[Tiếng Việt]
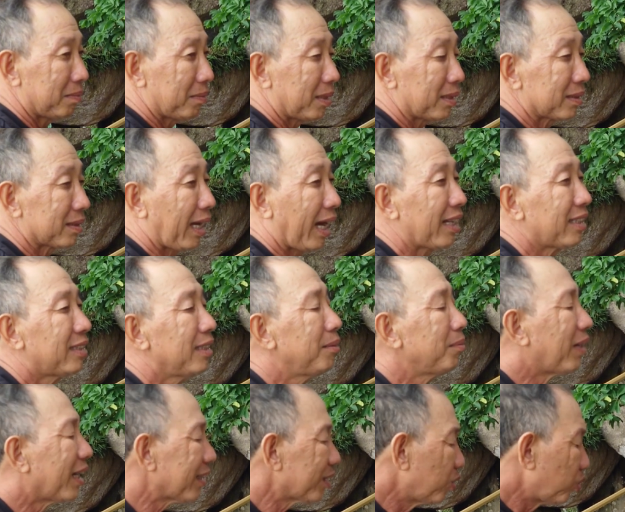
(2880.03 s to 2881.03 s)
đi không à tại
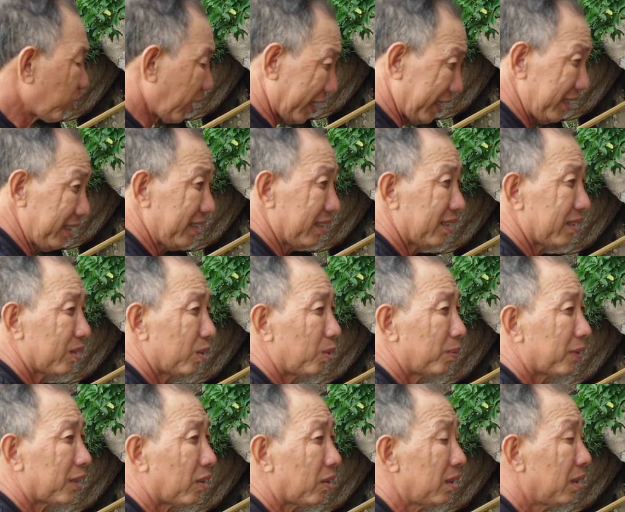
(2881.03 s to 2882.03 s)
chính mắt tôi thấy
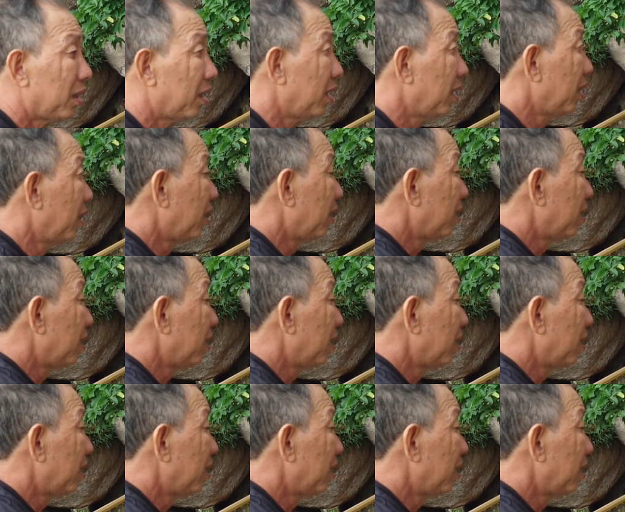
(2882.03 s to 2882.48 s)
tôi yeah. Dạ. mới nói